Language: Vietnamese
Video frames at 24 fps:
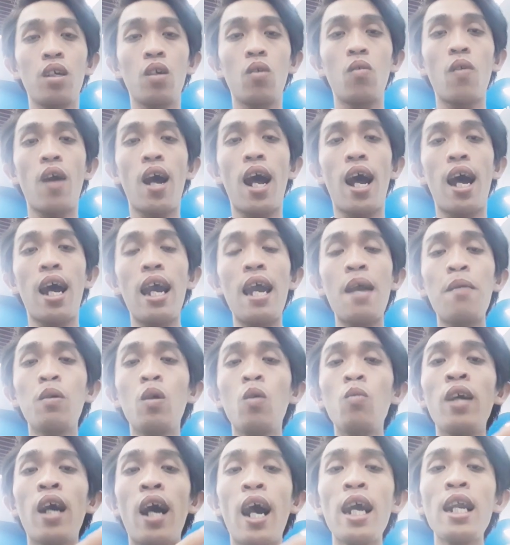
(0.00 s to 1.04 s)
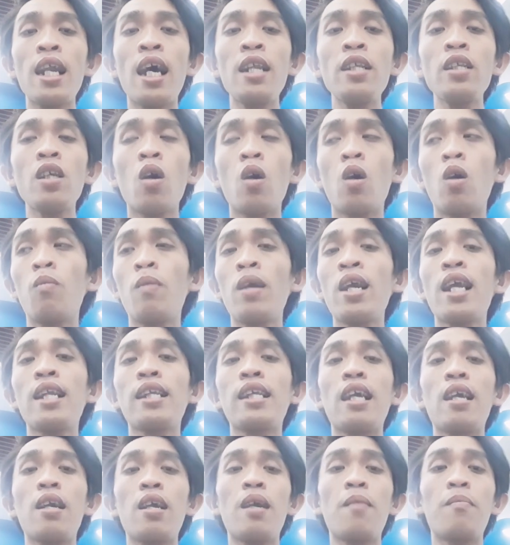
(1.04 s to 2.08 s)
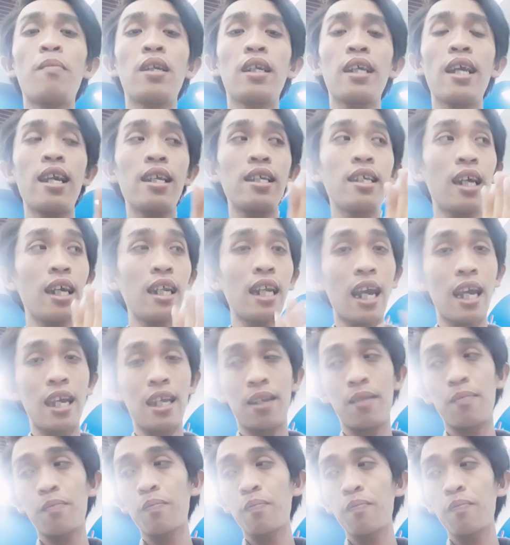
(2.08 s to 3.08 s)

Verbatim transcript: và em cũng gửi đến cho mấy anh chị em mình nghe như thế này